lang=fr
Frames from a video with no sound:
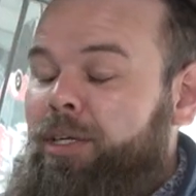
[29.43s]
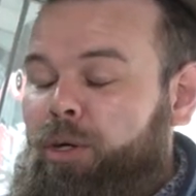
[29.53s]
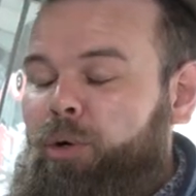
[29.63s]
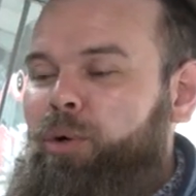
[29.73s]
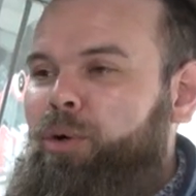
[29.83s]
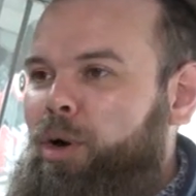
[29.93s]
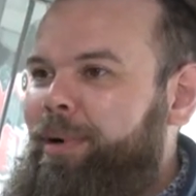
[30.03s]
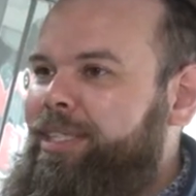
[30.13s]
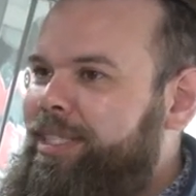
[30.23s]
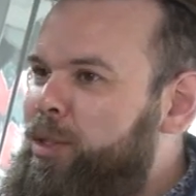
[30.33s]
Là, on
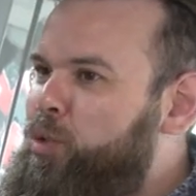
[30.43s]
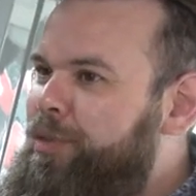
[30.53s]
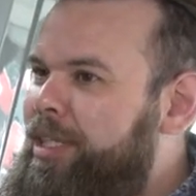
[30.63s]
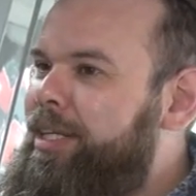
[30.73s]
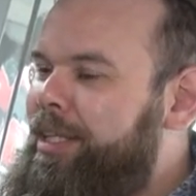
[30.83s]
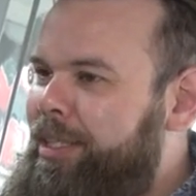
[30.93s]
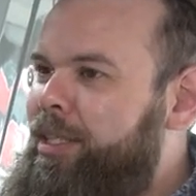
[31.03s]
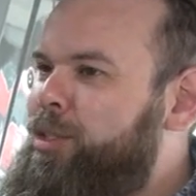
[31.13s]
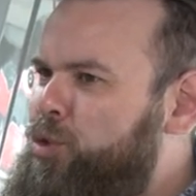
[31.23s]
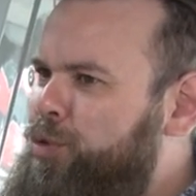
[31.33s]
commençait à trouver que
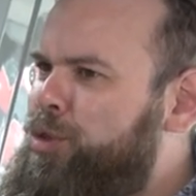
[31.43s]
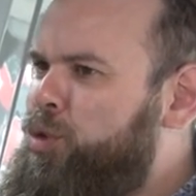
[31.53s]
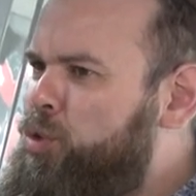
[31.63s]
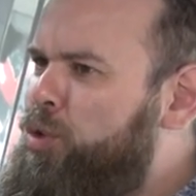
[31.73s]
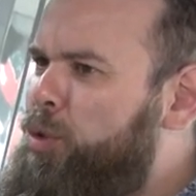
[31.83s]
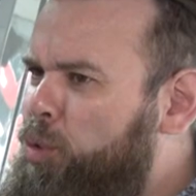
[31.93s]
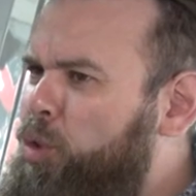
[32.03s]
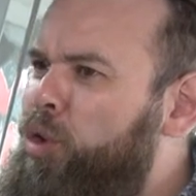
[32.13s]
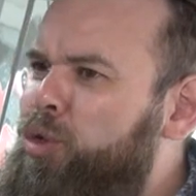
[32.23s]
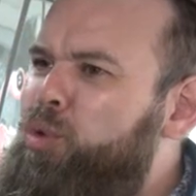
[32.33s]
les, surtout
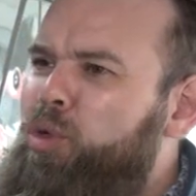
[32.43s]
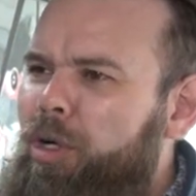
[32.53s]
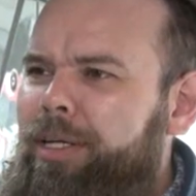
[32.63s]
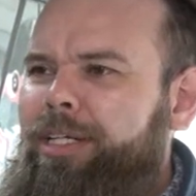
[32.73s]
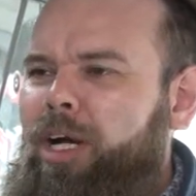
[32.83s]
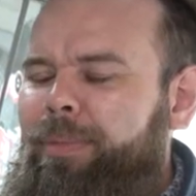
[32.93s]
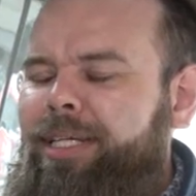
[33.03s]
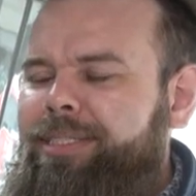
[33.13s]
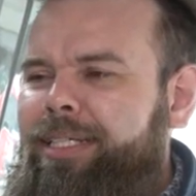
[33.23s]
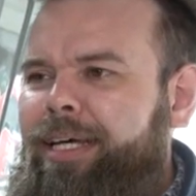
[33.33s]
au, retour, là, il
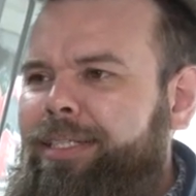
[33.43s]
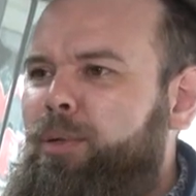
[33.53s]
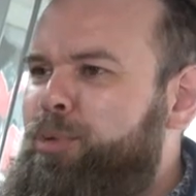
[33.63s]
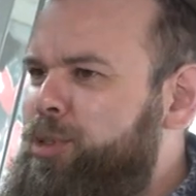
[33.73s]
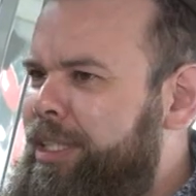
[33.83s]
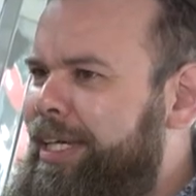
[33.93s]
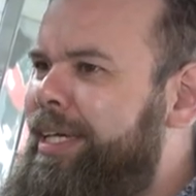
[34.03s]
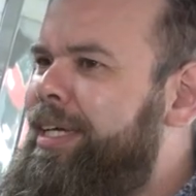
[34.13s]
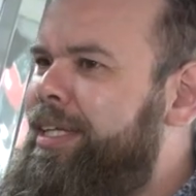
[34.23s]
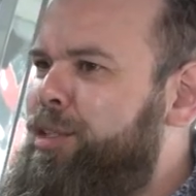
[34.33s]
commençait à être un peu serré.